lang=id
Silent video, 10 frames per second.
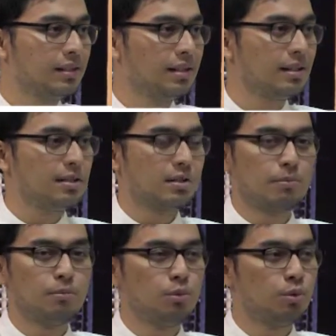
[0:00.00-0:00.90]
ya. Yeah.
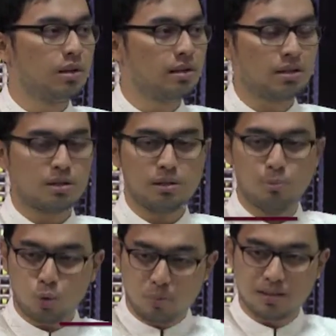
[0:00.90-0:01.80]
Semua kita
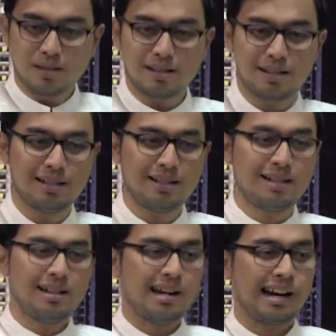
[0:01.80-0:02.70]
sibuk mencari
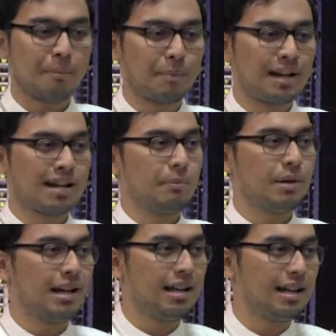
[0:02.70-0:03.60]

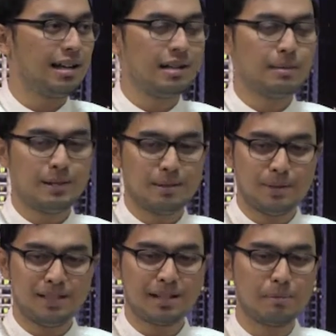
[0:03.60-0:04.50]
remeh-remeh ala apa
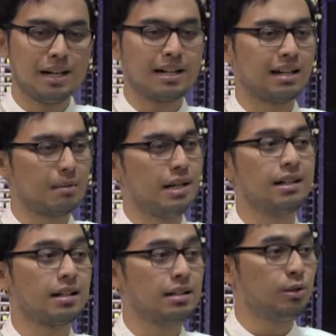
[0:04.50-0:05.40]
namanya
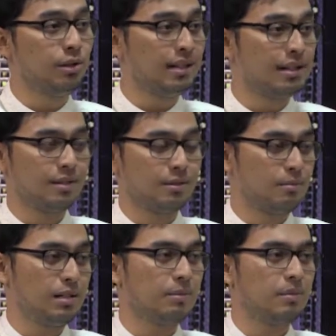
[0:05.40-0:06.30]
kebaikan-kebaikan okay, di dunia.
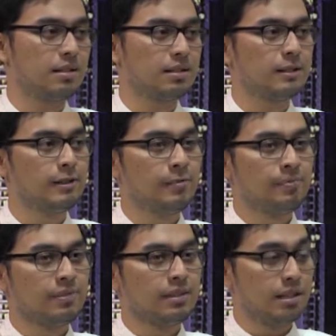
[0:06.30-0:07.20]
Yeah. Iya.
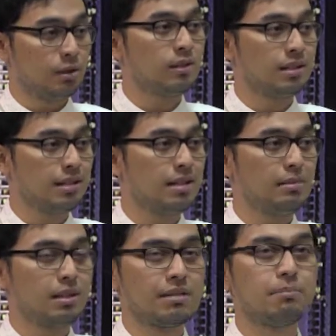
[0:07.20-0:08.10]
Dan itu
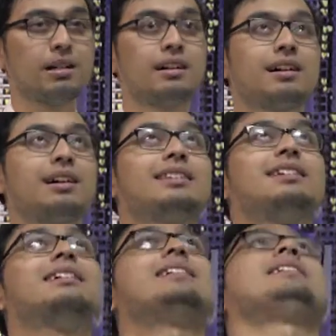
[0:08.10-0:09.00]
terjadi. Bahkan
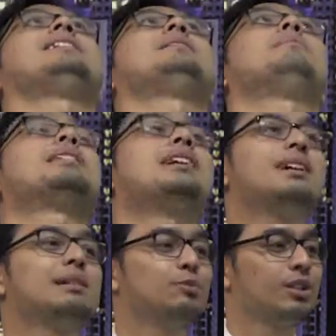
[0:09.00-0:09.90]
katanya
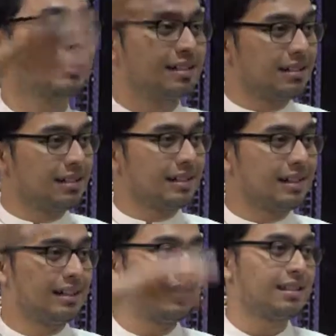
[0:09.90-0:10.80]
matahari pun hanya
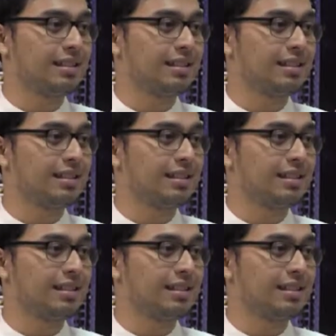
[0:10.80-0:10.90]
sejengkal di